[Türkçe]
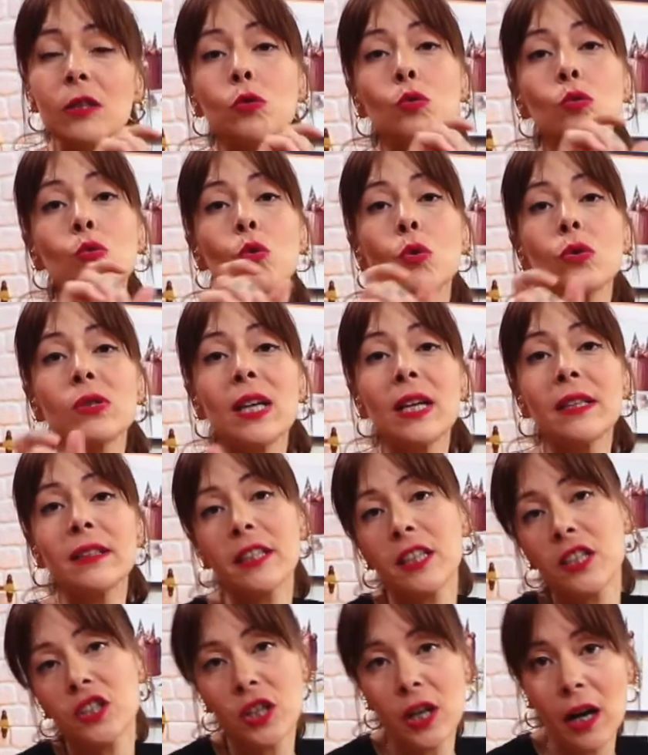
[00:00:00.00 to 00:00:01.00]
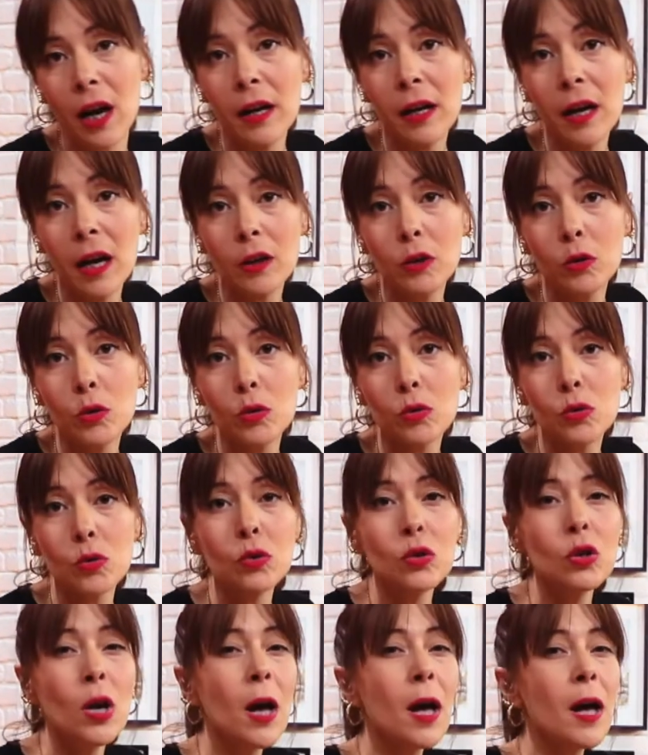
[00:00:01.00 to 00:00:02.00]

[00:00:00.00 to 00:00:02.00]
190 dereceye ayarlıyorsunuz.